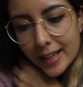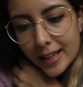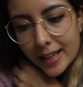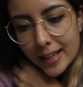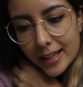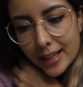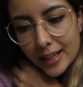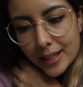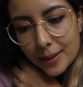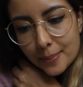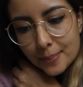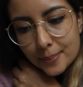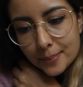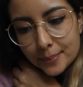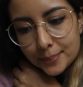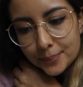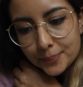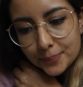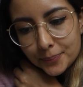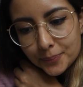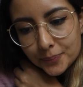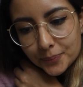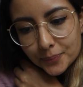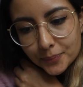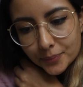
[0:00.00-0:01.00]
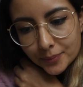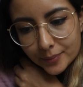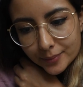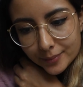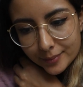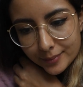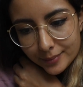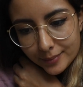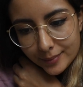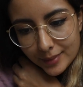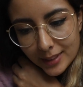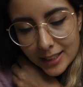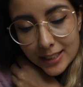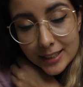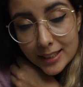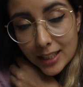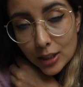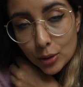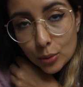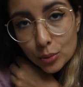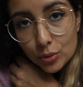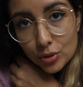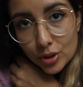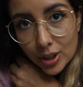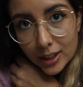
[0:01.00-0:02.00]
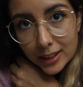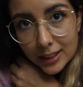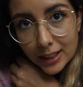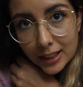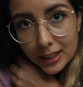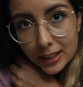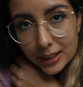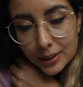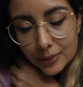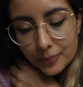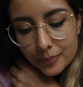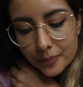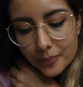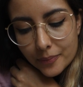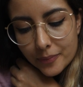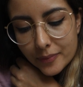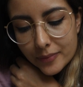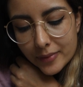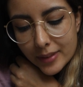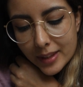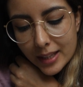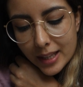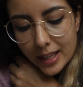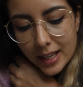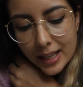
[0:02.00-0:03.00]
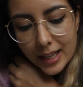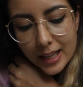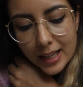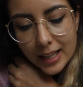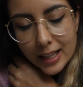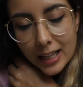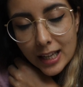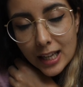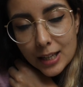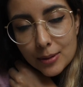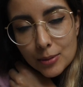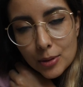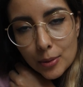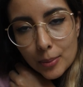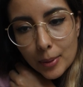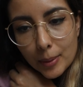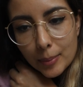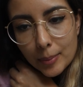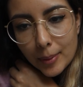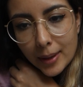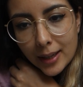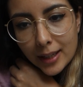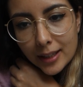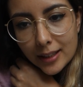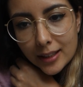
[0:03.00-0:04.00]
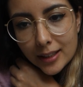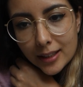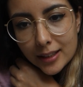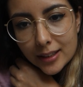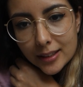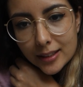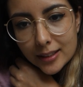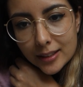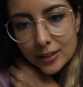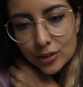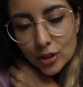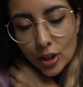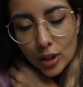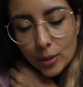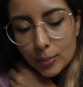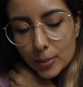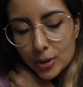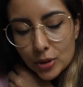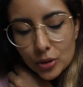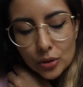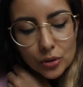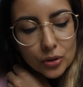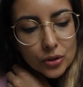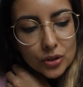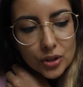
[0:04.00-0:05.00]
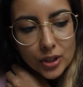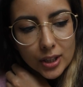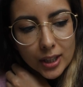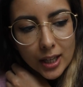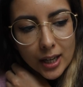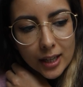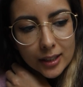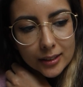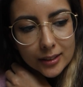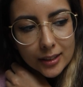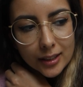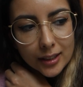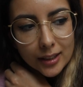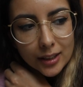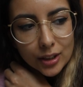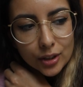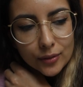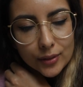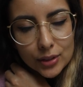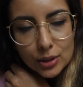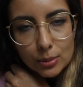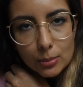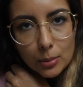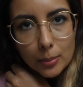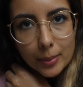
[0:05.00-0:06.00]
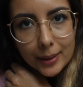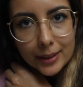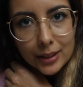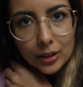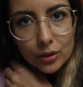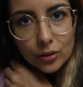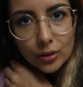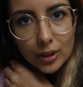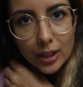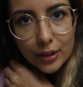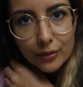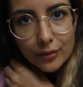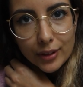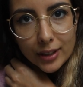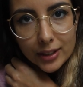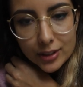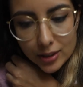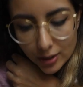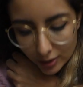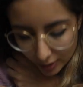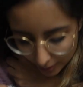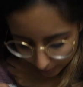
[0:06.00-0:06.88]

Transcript: e, mm, e si è accucciata lì e mio papà cioè mi sono girata e ho visto mio padre con la faccia